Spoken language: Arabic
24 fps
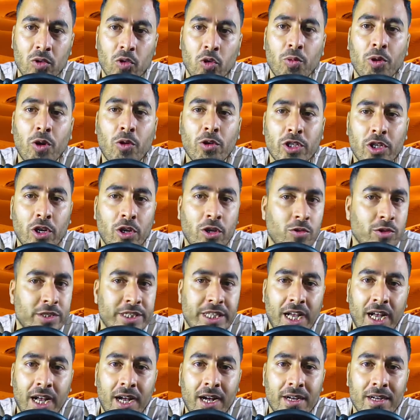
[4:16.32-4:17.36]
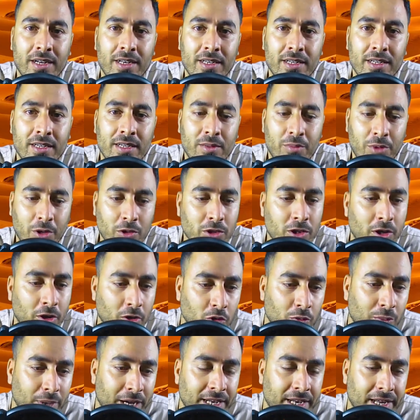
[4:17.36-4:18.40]
وبغاو يدخلوا صحه بغاو
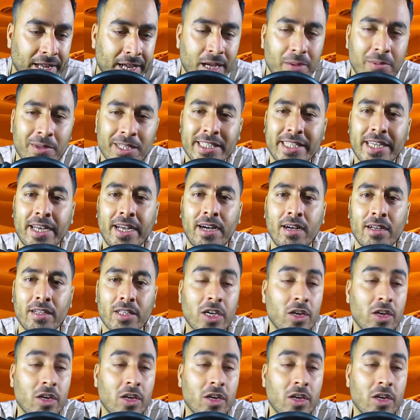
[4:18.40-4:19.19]
يدخلوا مع اللعابه صحه